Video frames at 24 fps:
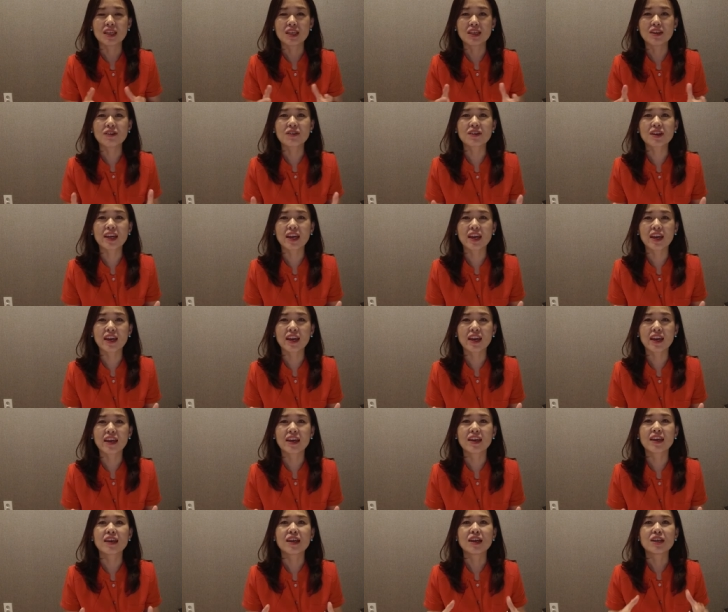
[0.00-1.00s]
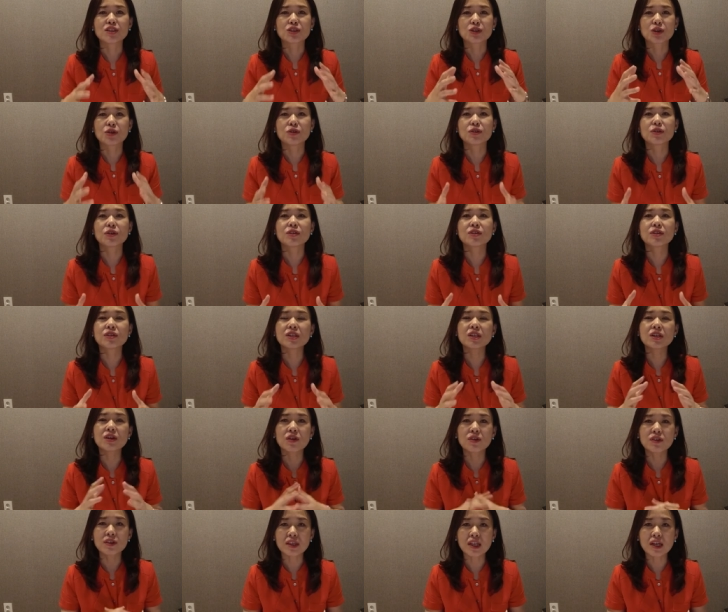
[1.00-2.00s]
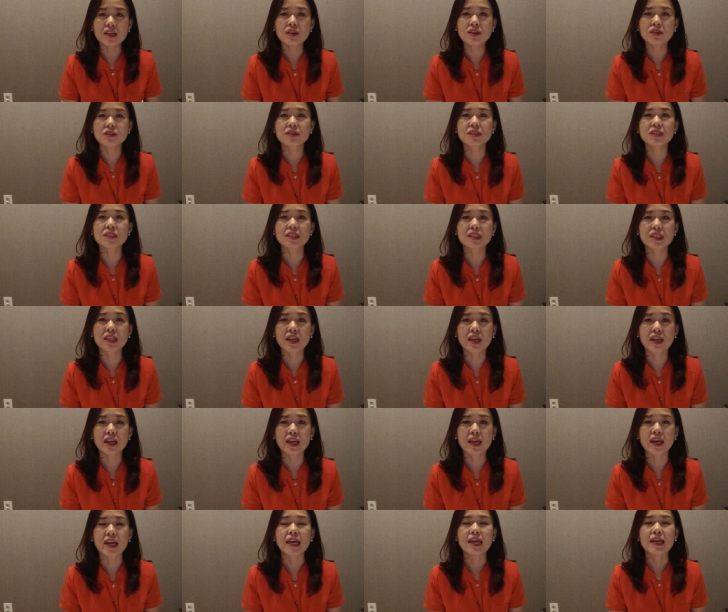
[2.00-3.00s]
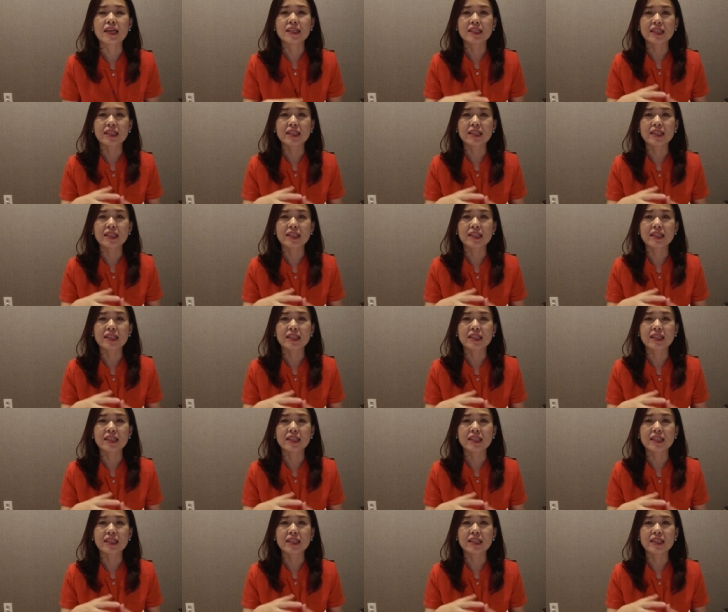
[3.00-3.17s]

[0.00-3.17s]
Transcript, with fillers: 이렇게 전원을 껐다 켰을 때